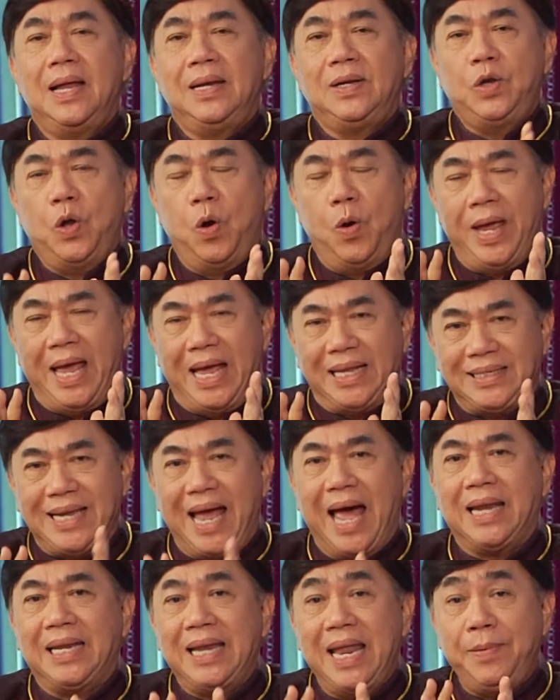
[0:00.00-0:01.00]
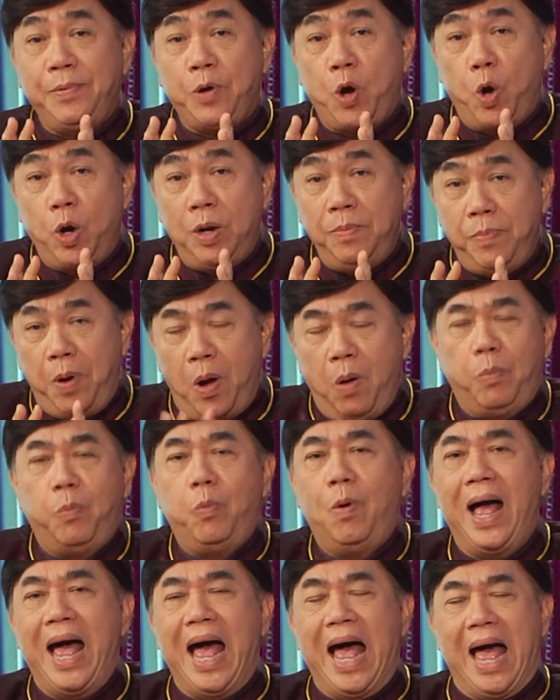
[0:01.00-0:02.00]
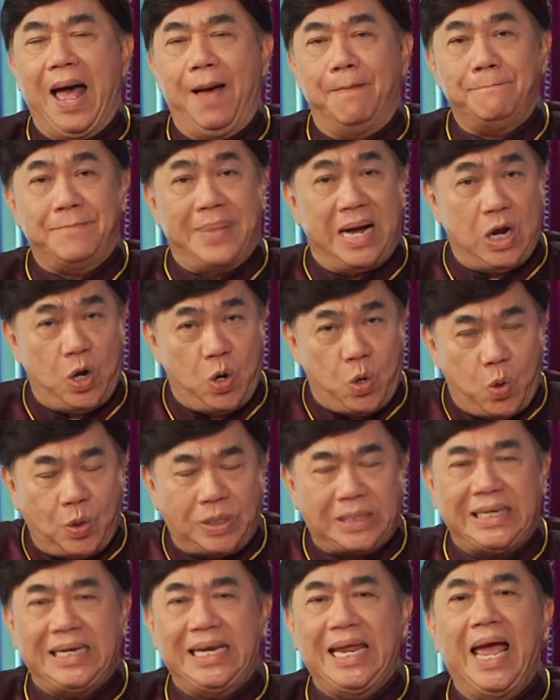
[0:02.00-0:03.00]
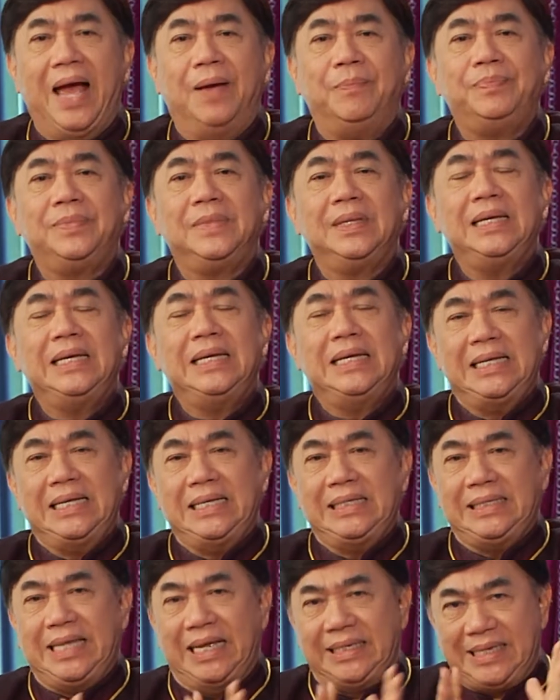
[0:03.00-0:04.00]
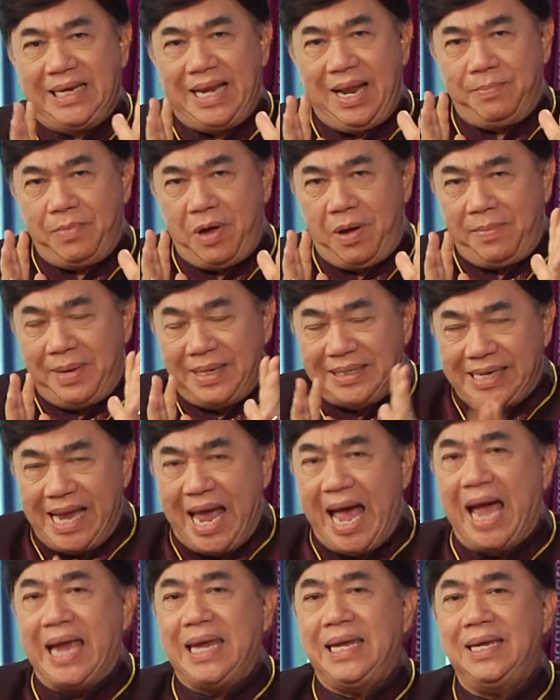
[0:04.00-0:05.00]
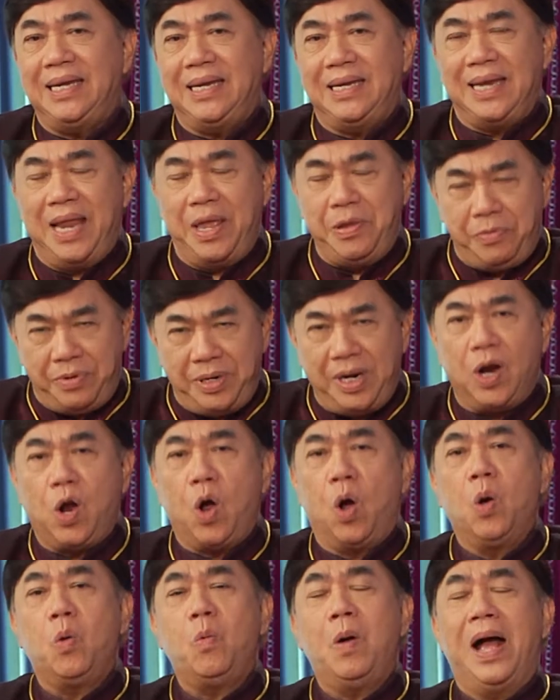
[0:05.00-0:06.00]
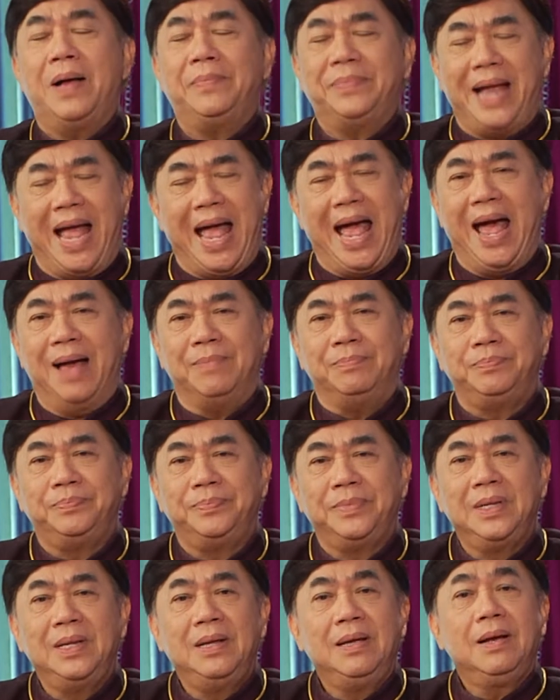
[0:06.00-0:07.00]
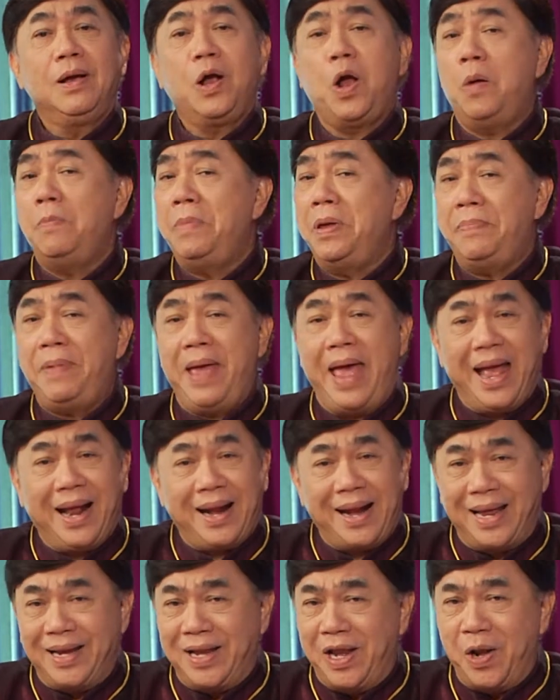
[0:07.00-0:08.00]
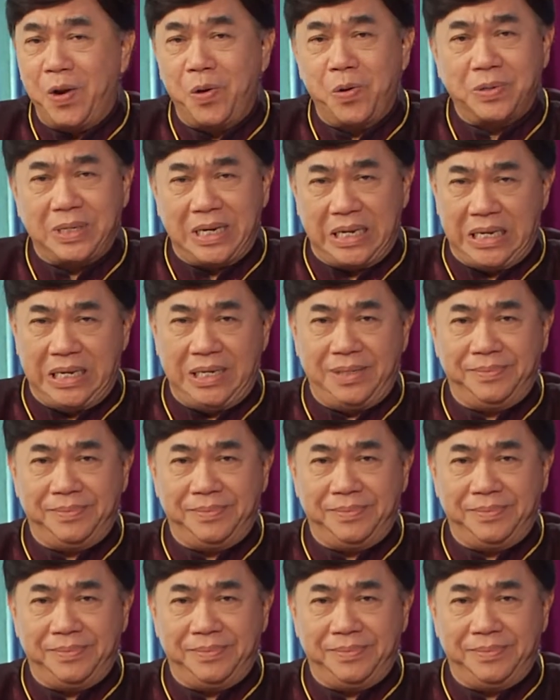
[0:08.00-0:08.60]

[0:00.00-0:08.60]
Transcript: โดยอาจารย์ได้ค้นพบว่ามังคุดเนี่ยถ้าจะนำเอามาใช้ในเรื่องของความงามก็ไม่แพ้ใครในโลกนี้